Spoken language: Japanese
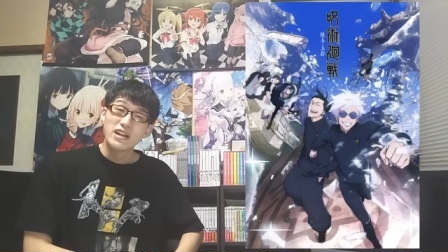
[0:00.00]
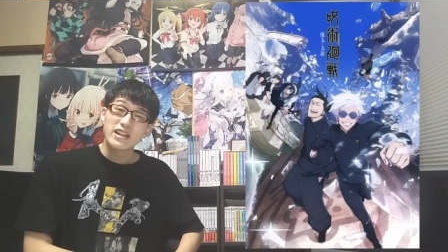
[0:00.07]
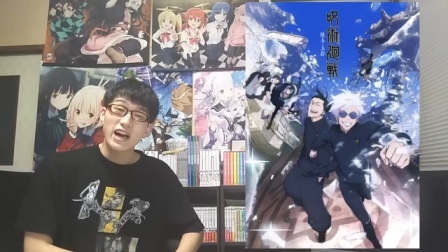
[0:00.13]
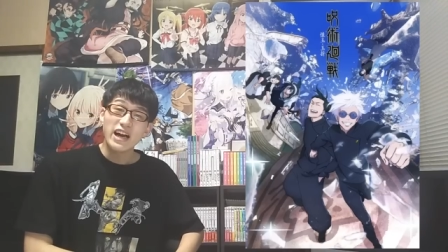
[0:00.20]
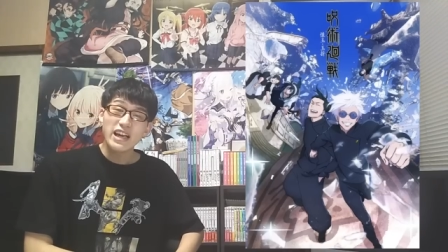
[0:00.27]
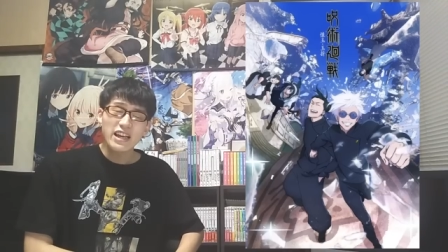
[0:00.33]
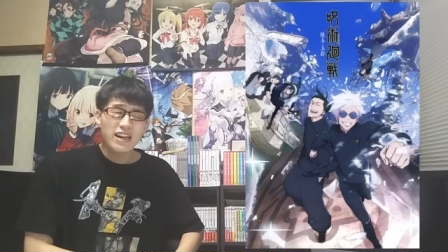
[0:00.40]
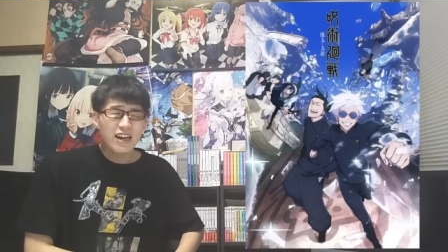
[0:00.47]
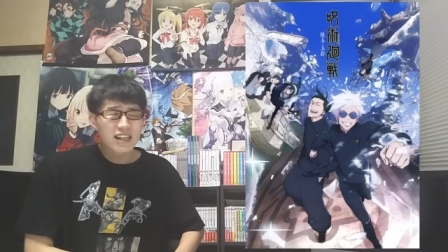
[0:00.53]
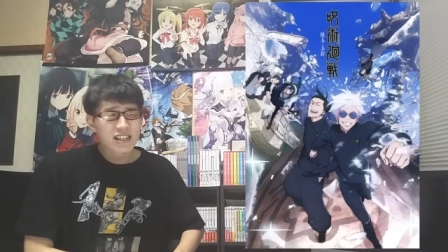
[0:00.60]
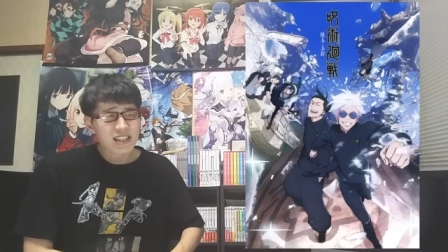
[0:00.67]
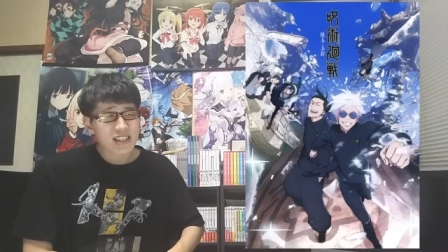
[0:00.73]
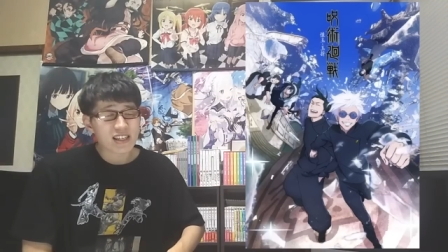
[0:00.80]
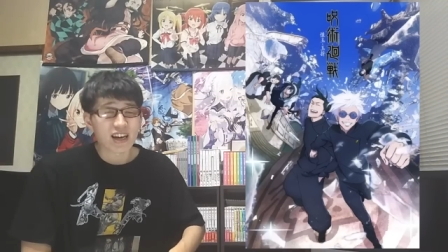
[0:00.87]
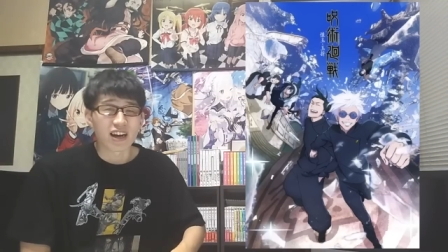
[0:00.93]
体
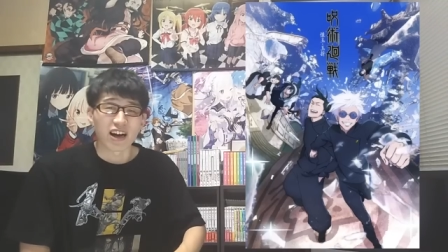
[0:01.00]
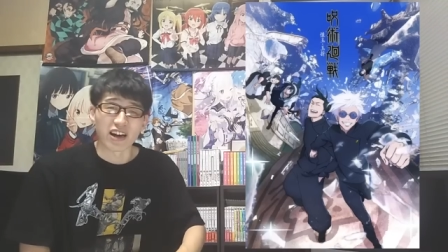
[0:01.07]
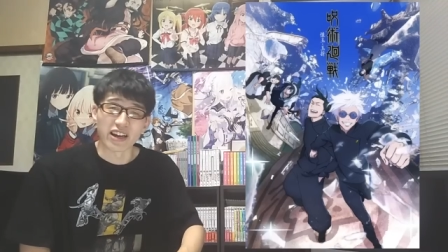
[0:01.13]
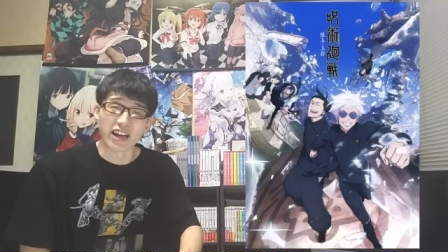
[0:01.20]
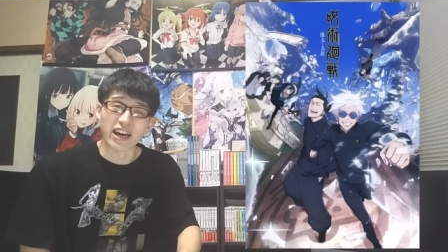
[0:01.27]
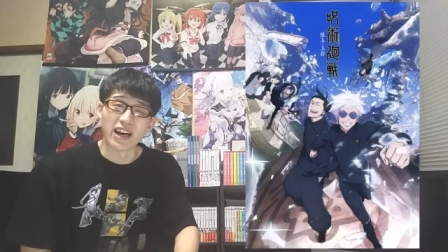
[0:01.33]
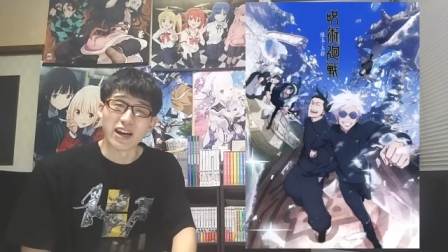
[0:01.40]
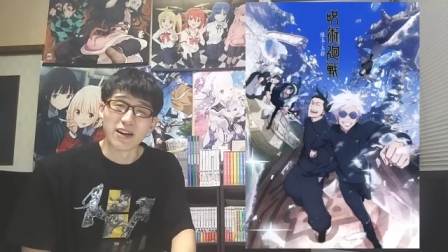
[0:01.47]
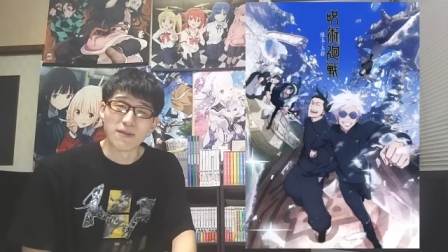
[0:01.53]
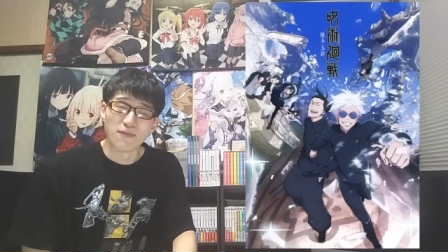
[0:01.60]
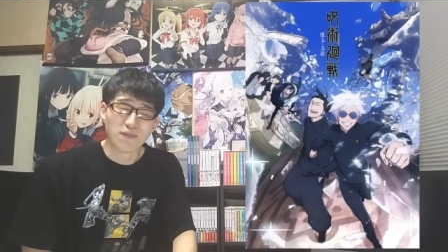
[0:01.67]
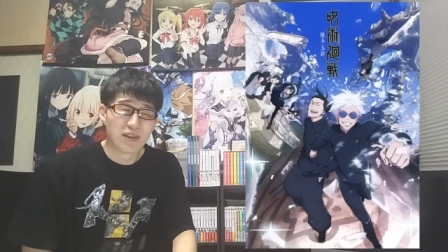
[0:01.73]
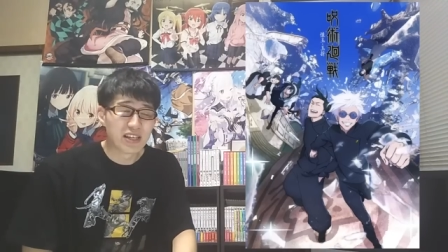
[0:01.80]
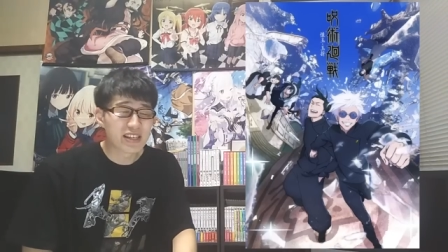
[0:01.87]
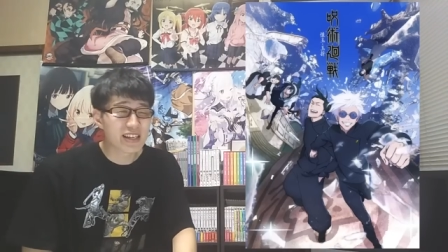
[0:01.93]
感時間がね
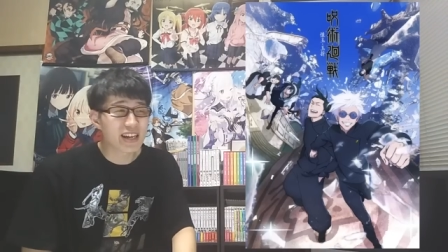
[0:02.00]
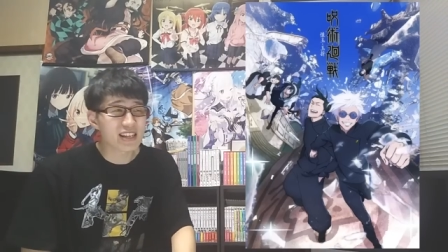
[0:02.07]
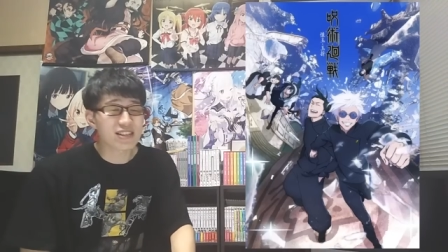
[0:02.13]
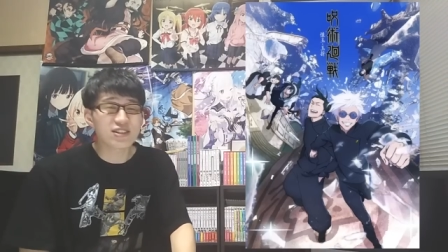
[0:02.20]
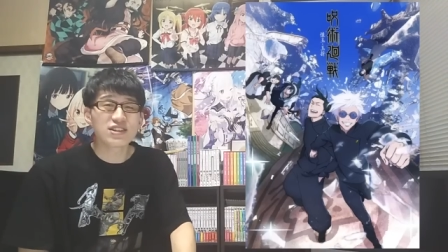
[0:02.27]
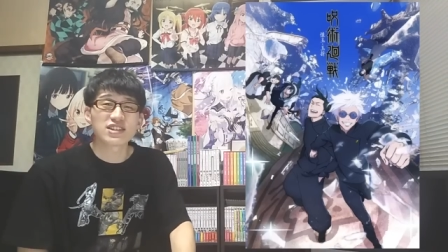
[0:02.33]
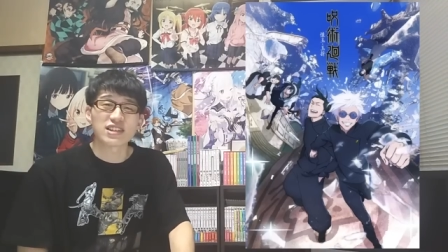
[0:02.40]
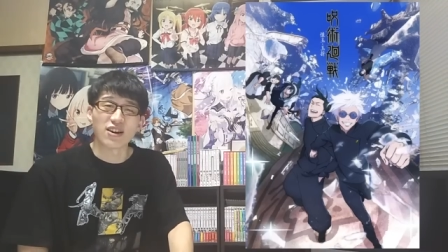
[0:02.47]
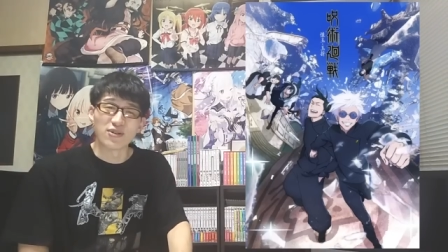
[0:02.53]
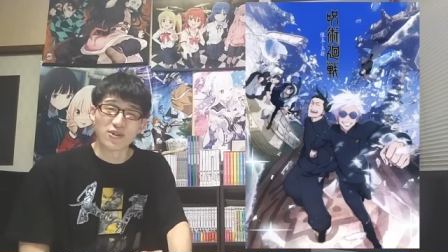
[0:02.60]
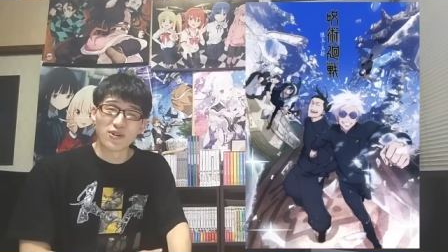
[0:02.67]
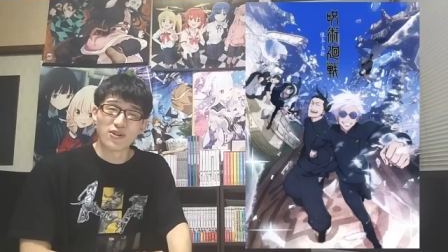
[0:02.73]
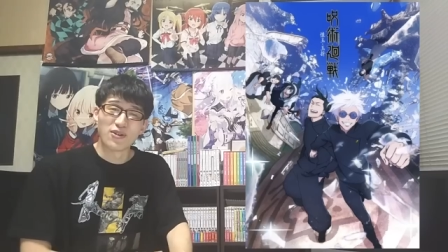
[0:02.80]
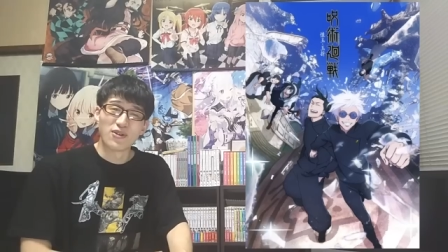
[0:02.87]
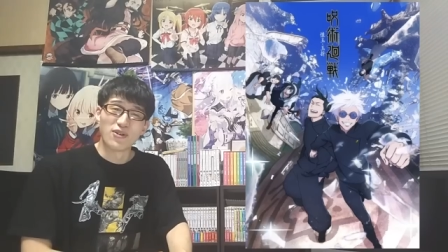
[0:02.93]
短すぎちゃ
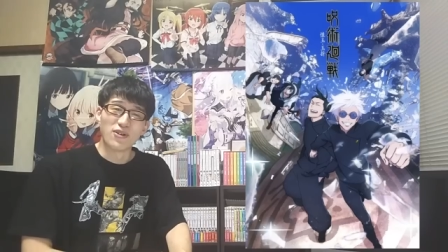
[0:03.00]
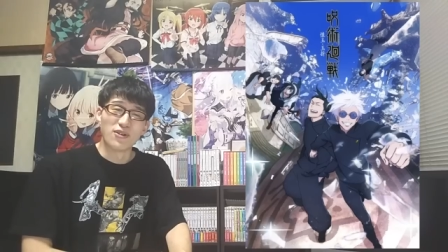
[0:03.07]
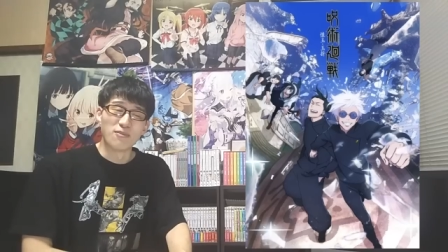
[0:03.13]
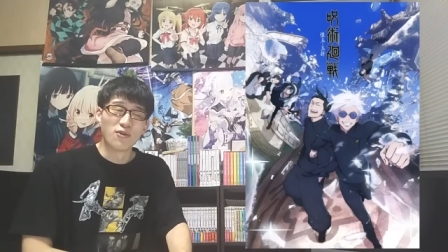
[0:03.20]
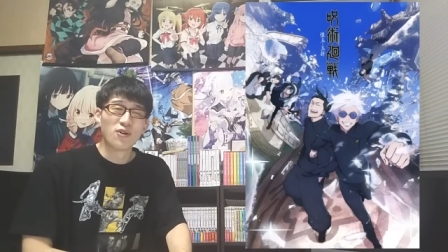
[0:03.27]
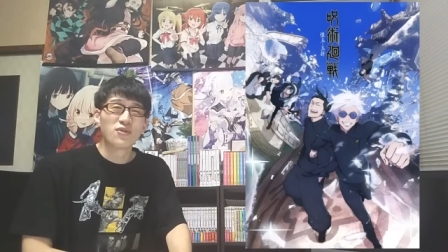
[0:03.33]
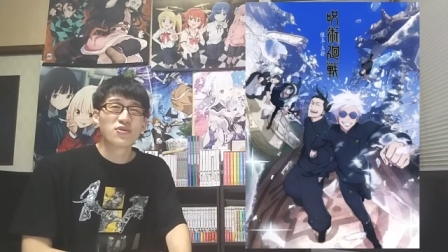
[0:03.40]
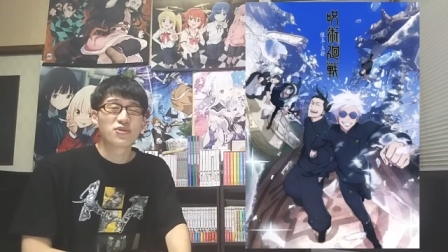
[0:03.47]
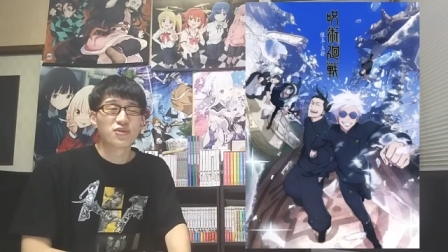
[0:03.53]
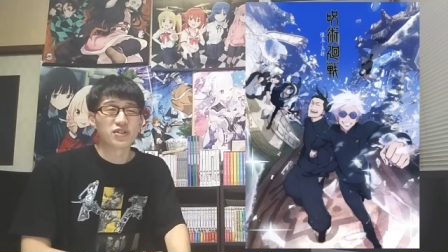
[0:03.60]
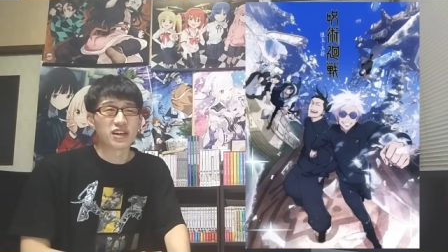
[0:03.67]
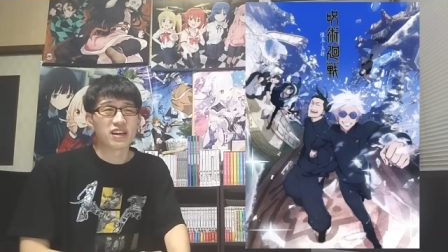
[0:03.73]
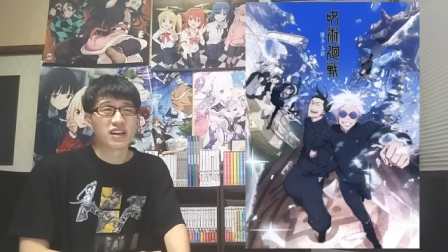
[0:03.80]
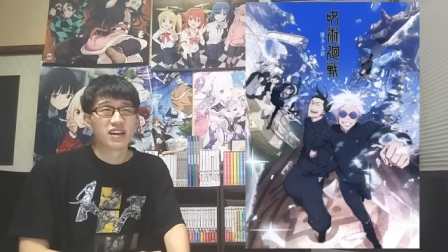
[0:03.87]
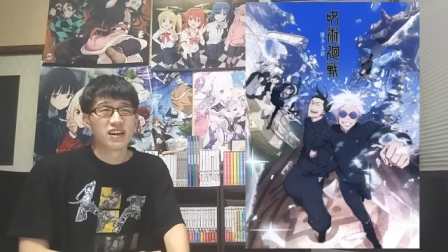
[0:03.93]
うもう本当に。